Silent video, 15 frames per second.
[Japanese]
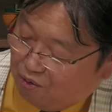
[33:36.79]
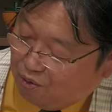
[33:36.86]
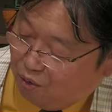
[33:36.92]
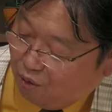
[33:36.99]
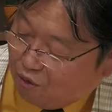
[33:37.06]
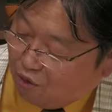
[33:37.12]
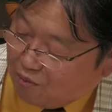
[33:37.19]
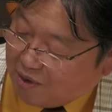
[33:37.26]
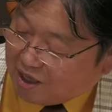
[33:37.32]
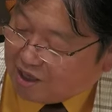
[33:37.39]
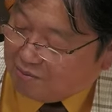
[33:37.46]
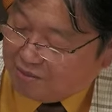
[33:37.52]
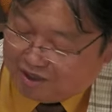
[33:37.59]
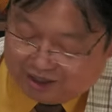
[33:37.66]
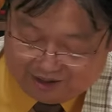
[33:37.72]
ここま
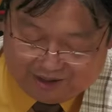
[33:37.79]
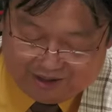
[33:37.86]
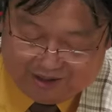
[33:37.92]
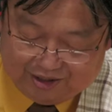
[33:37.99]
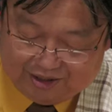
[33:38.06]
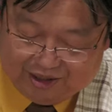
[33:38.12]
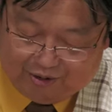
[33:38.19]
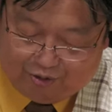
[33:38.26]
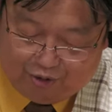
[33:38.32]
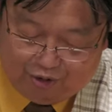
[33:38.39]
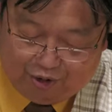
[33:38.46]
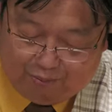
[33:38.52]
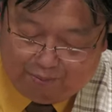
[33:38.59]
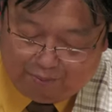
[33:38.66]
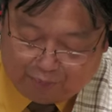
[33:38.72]
で見せてですね、今
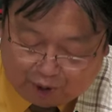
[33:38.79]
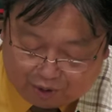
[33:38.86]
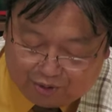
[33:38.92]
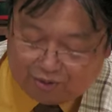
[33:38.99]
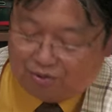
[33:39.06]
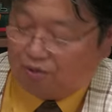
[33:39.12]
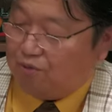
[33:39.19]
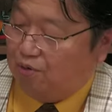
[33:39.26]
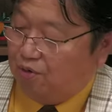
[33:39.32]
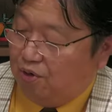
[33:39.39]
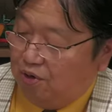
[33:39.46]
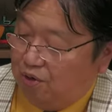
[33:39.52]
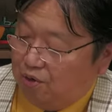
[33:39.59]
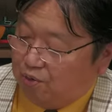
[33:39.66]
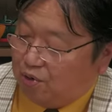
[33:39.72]
度ポンとこの
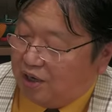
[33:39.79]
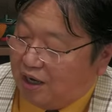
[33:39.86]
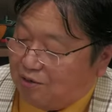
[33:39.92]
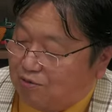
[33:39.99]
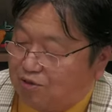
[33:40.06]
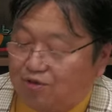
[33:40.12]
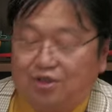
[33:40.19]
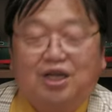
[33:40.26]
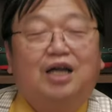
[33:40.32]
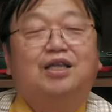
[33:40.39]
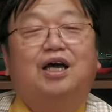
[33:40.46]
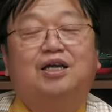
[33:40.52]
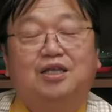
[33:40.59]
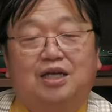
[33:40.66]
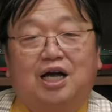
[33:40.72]
トラックの車
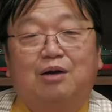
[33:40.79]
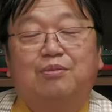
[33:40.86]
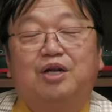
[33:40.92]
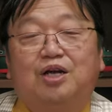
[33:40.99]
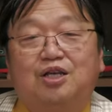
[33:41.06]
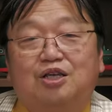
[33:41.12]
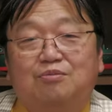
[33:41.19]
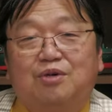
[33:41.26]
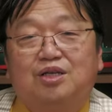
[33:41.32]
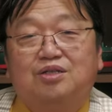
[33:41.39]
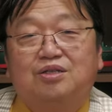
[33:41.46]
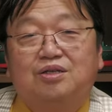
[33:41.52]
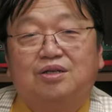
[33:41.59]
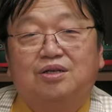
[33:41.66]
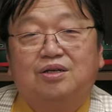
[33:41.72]
内にカメラ行きま
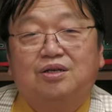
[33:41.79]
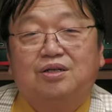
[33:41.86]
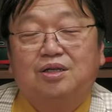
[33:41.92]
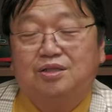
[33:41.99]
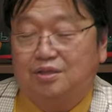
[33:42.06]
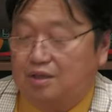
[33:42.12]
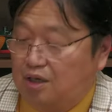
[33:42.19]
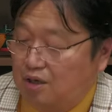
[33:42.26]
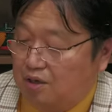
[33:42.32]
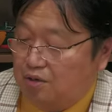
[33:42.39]
すですね。